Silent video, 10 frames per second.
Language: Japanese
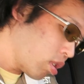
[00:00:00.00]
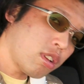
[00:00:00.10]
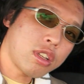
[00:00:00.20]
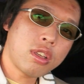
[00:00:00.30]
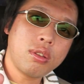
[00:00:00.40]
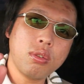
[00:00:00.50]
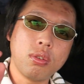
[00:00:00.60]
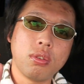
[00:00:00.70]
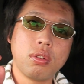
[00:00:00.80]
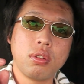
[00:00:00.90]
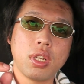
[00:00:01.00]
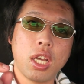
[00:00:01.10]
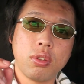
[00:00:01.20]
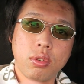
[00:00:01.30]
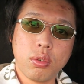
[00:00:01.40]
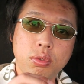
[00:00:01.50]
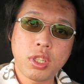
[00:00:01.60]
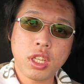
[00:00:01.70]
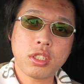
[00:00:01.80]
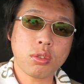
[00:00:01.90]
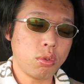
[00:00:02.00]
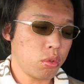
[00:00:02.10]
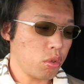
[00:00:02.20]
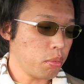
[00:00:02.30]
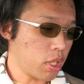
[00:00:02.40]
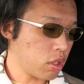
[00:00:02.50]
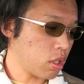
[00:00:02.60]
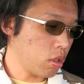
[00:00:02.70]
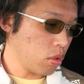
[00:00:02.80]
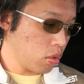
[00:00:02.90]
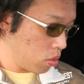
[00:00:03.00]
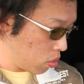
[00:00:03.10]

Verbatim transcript: でさっきの、あのー、吹き出し口のところにまたつける